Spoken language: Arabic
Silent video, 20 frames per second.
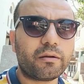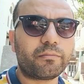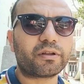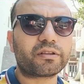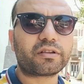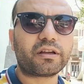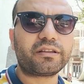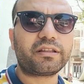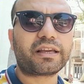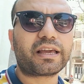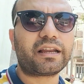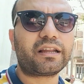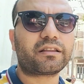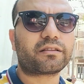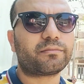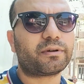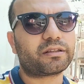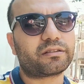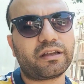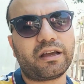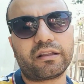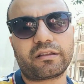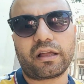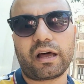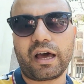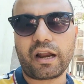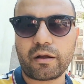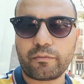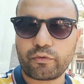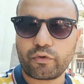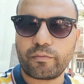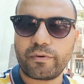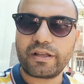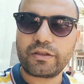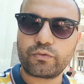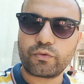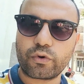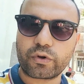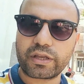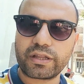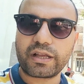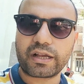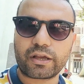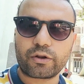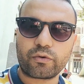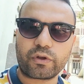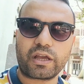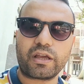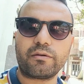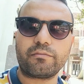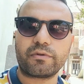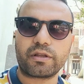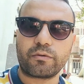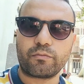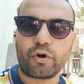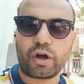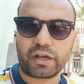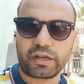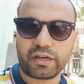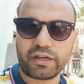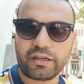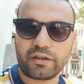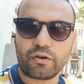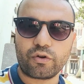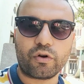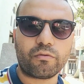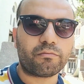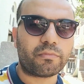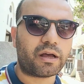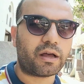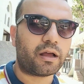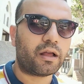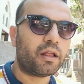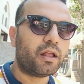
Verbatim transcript: المنطقه دي كانت منطقه عرب وبدو وكده كانوا جايين من المهاجرين اللي هم